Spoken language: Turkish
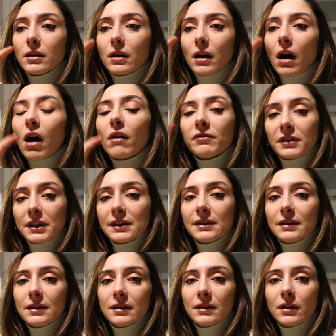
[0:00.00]

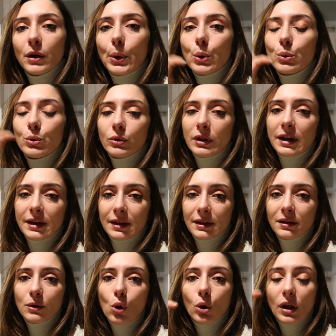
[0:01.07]
haftalık
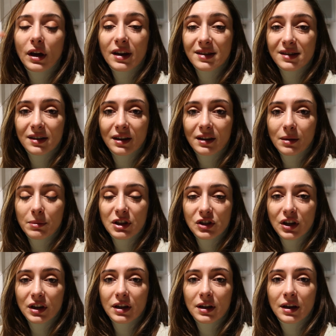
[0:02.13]
öğünlerin kolay
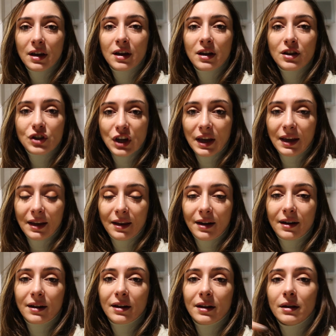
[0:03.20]
hazırlanabilecek
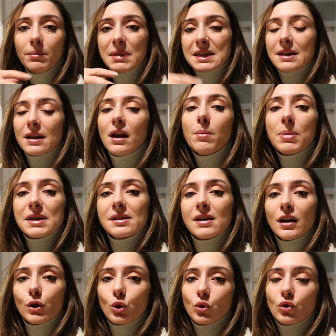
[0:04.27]
şekillerini mesela
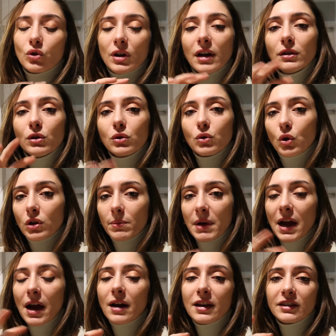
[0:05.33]
pazar gününden
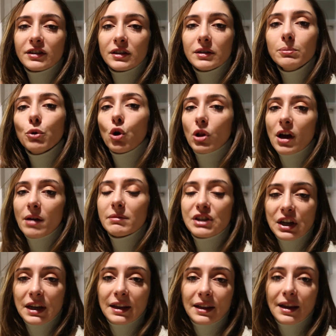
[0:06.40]
dolaba yerleştirip kolay bir
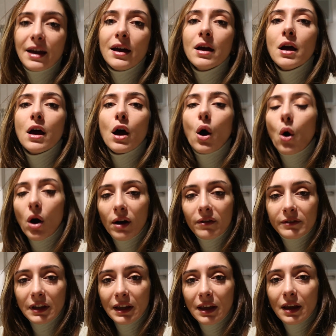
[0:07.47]
şekilde o
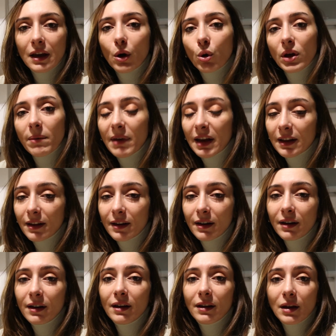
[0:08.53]
haftaki o
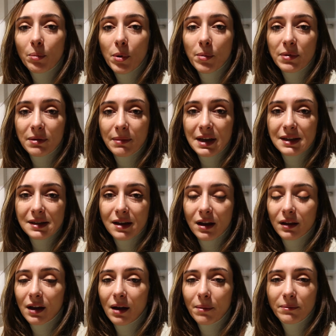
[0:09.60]
yemekleri yapabilmeyi
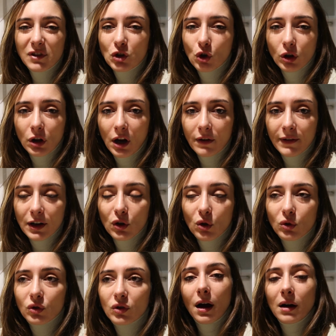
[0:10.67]
sağlayan tüyolar
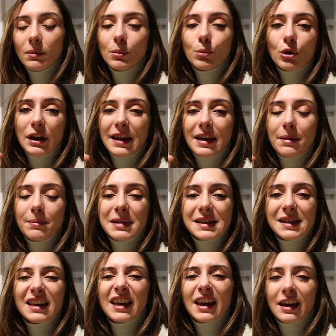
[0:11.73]
veriyordu. Ama böyle
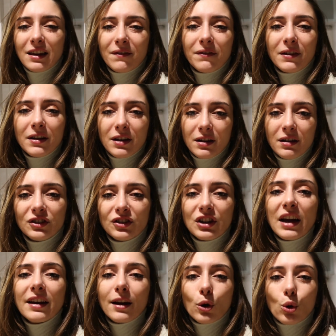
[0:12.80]
yemesi keyifli
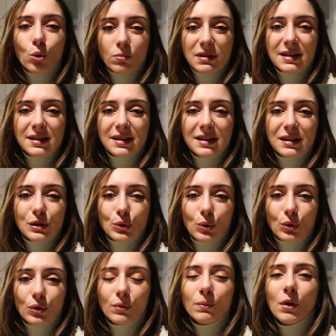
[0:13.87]
şeyler olmasını
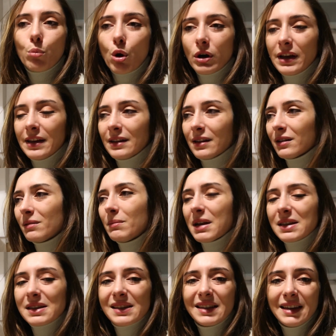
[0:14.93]
istiyorum. Böyle
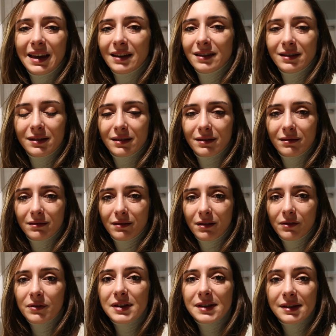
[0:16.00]
inanılmaz diyet
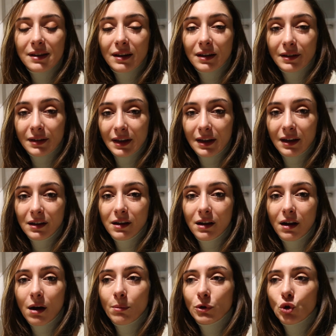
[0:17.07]
kafasında da değil
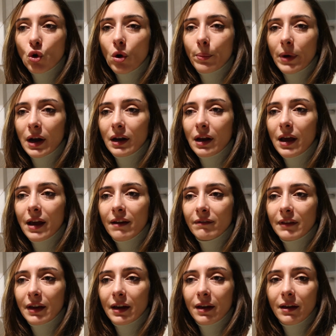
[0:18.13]
ama normal
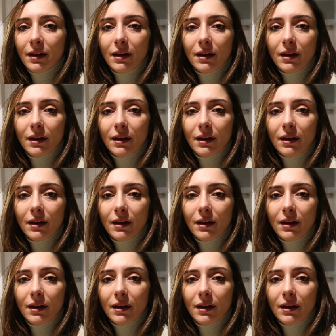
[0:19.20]
evde